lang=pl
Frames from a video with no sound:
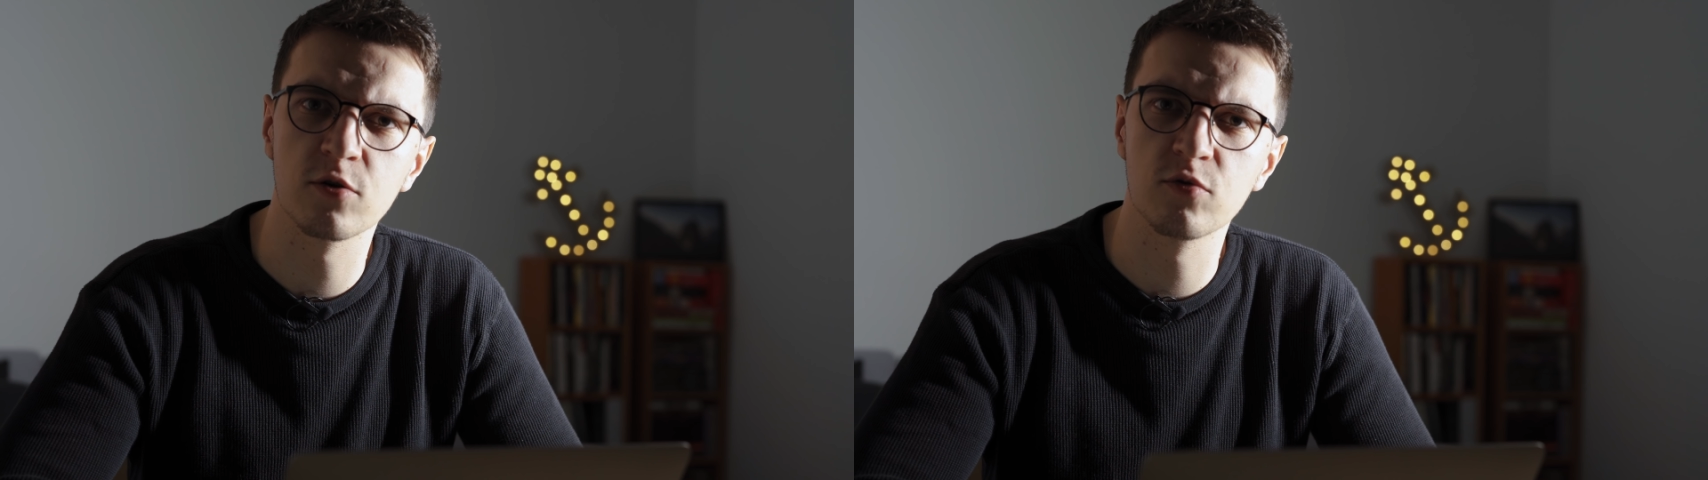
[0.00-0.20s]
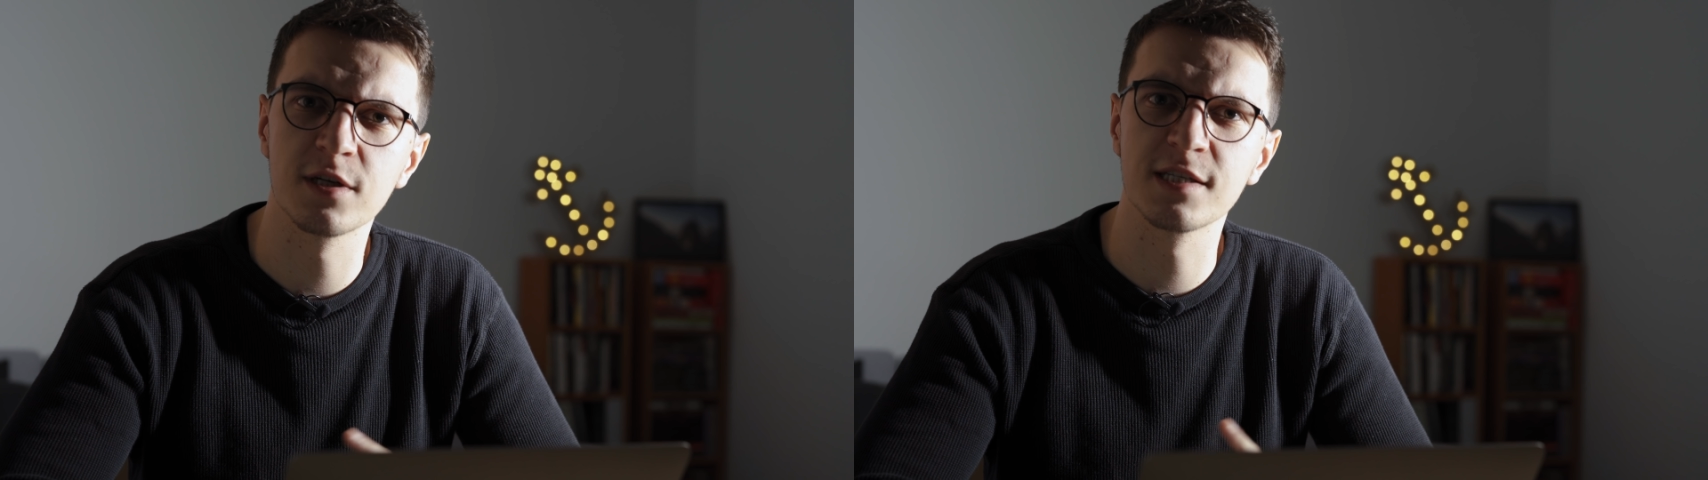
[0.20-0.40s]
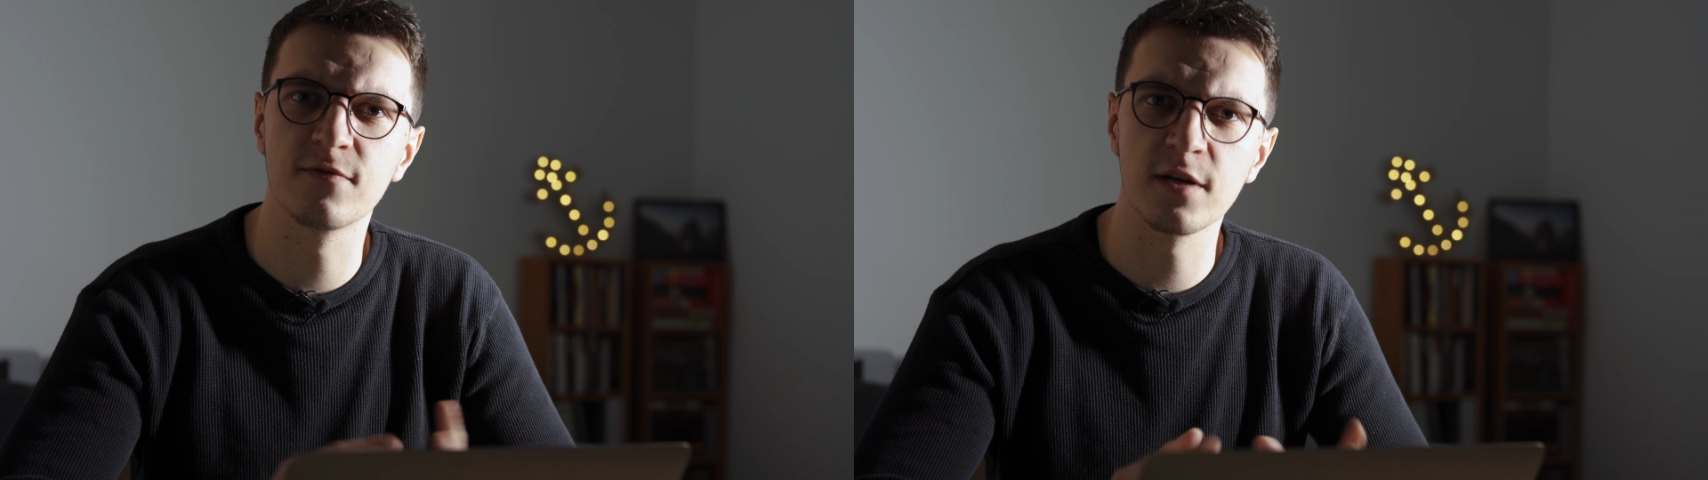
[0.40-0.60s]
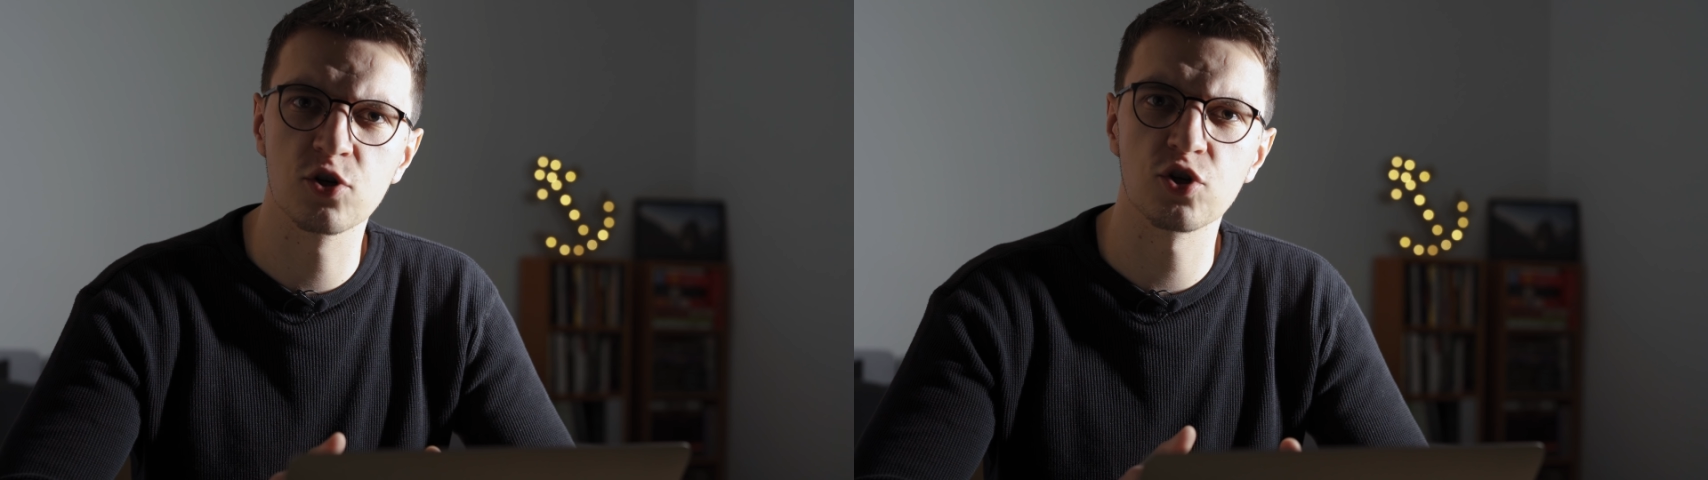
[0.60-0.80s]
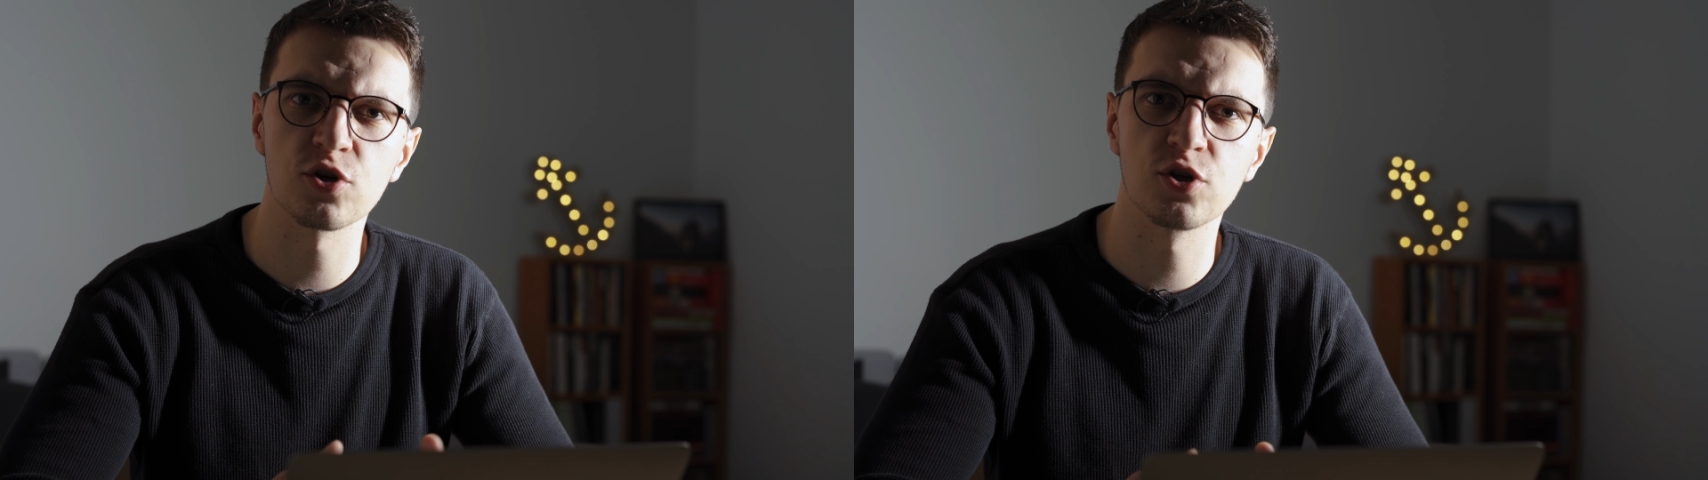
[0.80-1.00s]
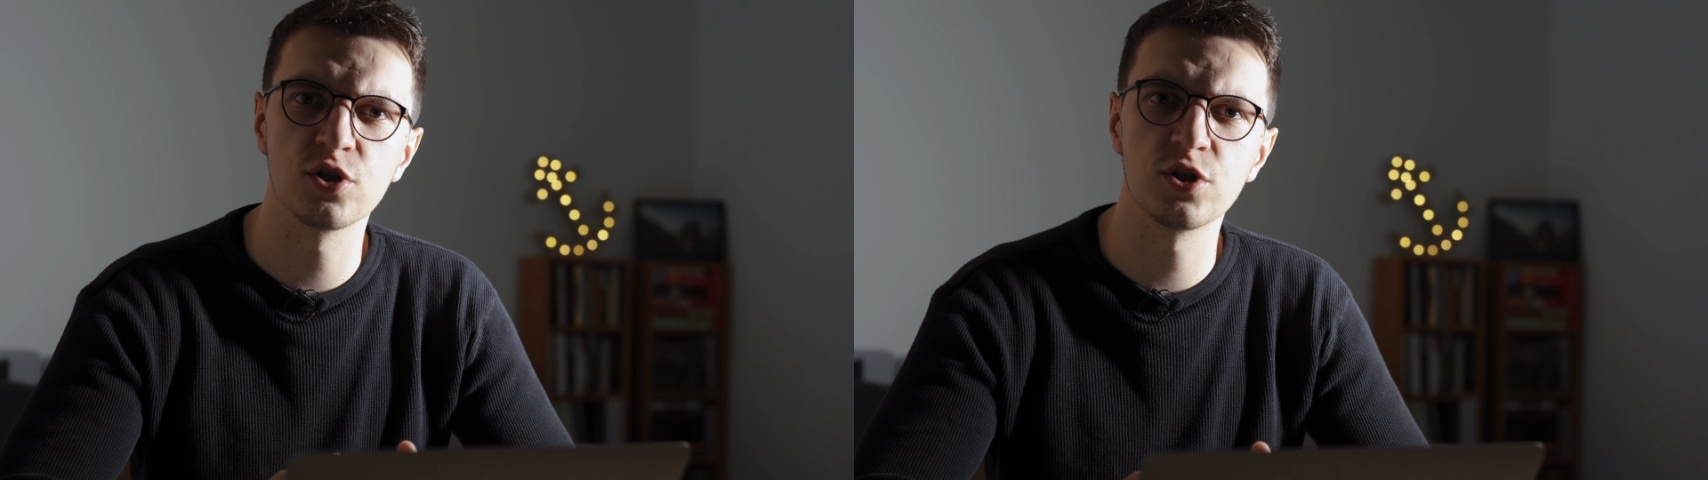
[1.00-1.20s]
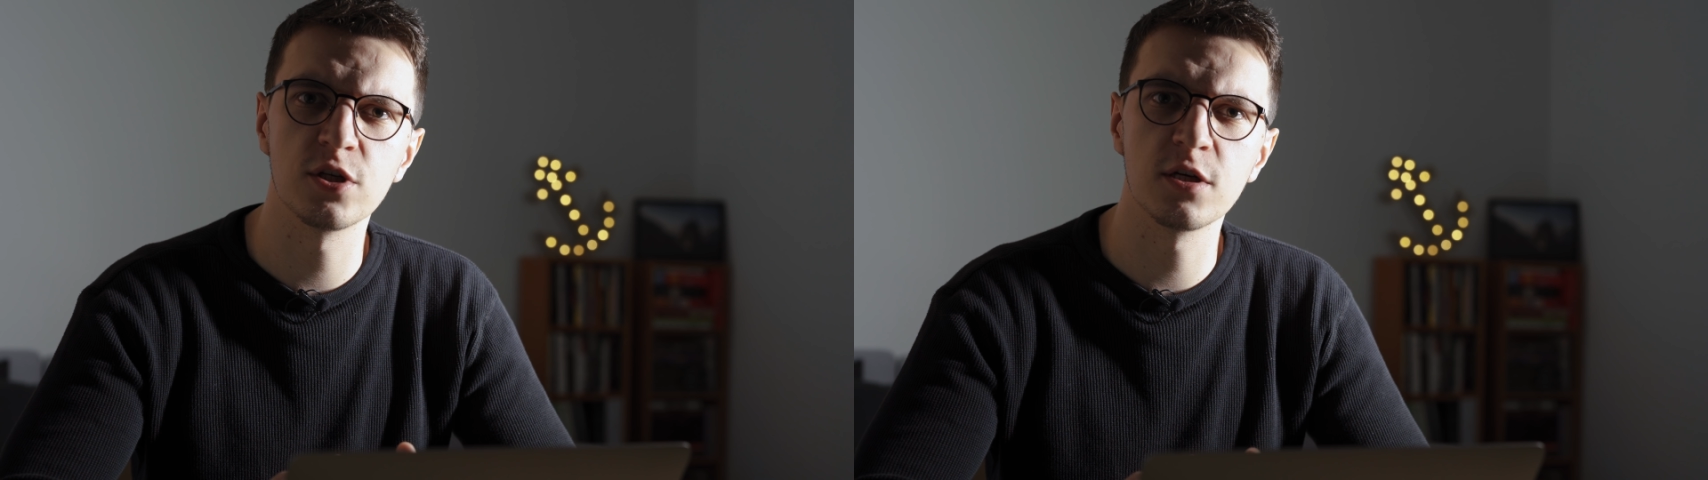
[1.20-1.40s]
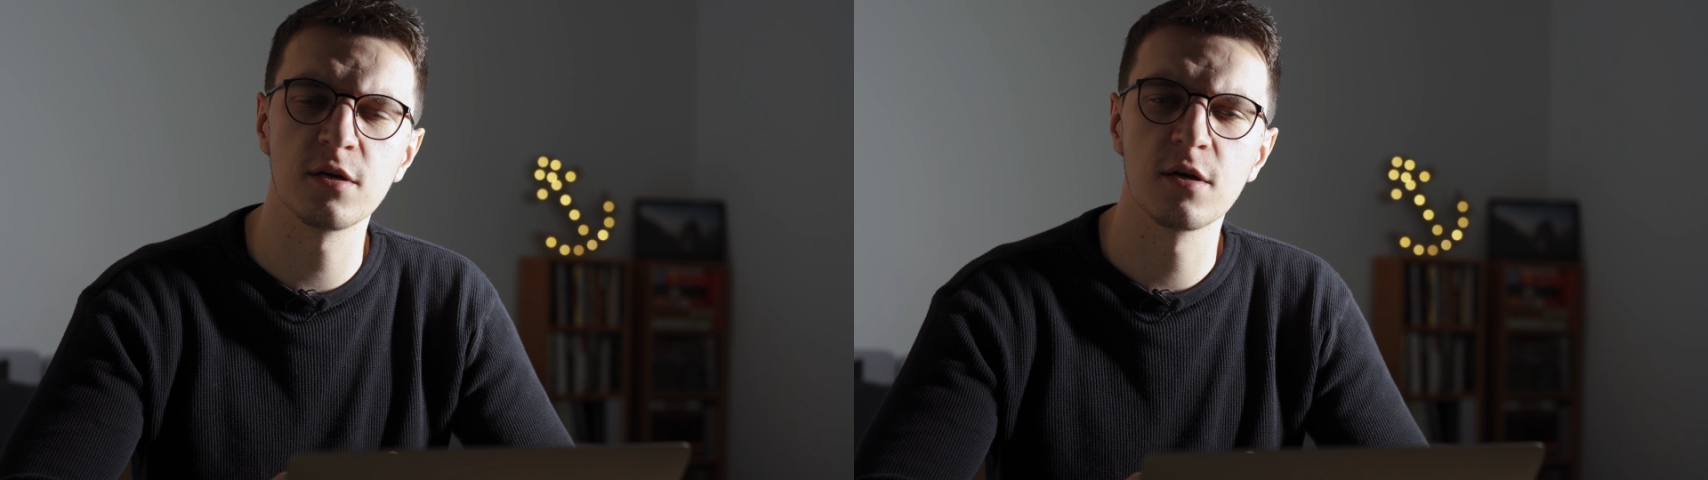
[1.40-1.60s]
który jest w
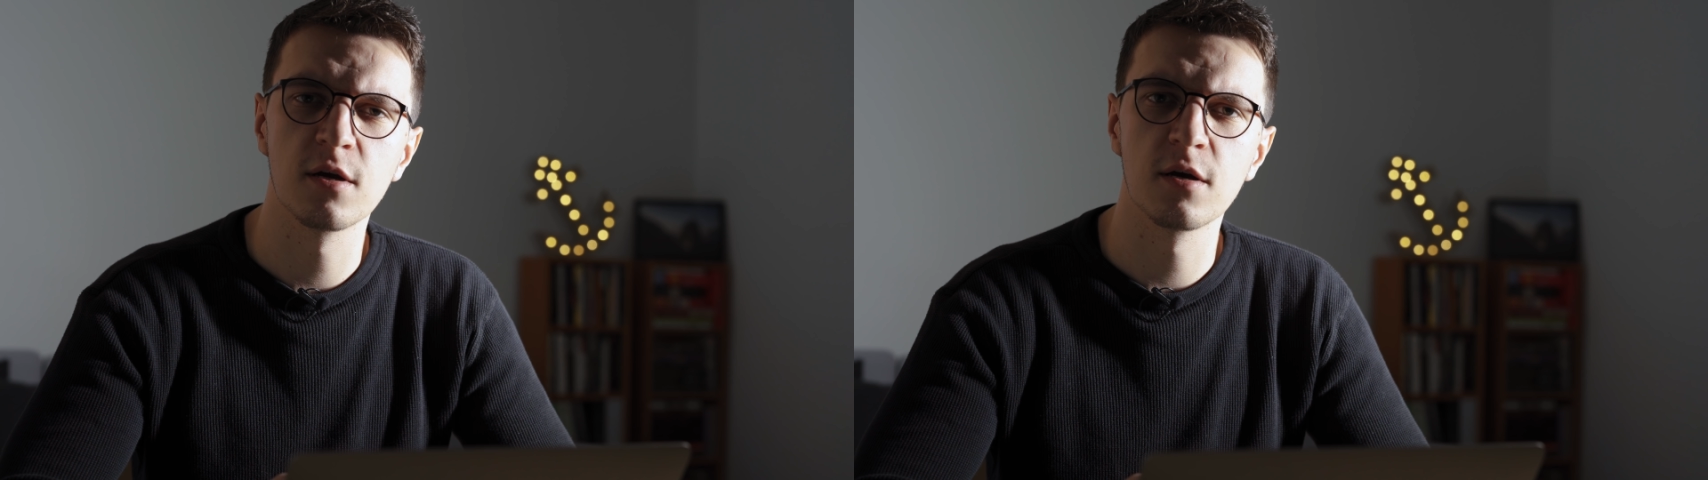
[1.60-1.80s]
większości